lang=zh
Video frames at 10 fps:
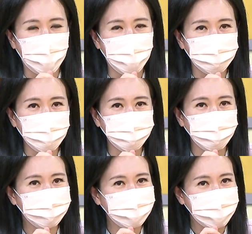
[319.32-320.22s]
道好像
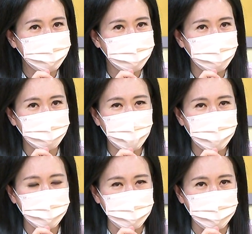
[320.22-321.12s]
说，这一次
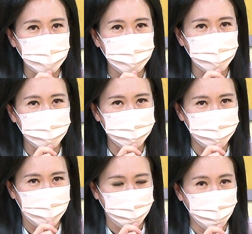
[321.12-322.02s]
赖清德的
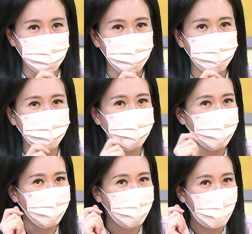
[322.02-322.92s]
访日是
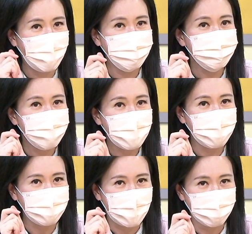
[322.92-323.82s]
用安
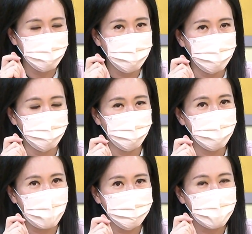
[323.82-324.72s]
倍洋子，就
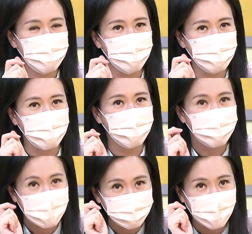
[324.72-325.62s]
是安倍晋三的
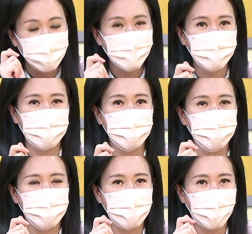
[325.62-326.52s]
妈妈，以
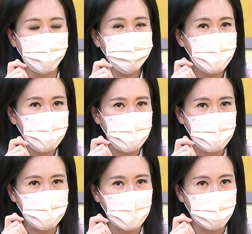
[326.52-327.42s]
及安倍
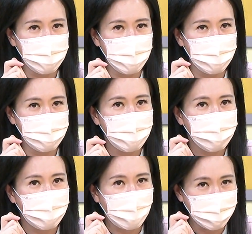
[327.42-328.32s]
晋三的弟
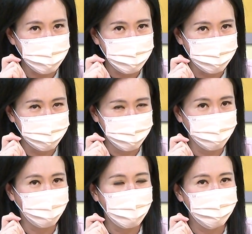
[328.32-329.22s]
弟岸信
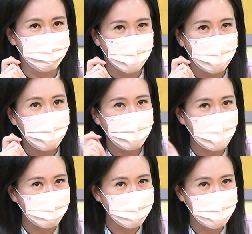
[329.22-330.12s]
夫的名义
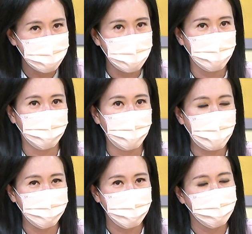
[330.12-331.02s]
邀请
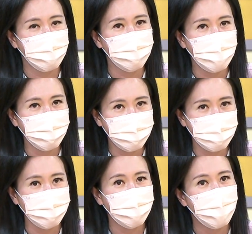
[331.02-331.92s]
赖清德以亲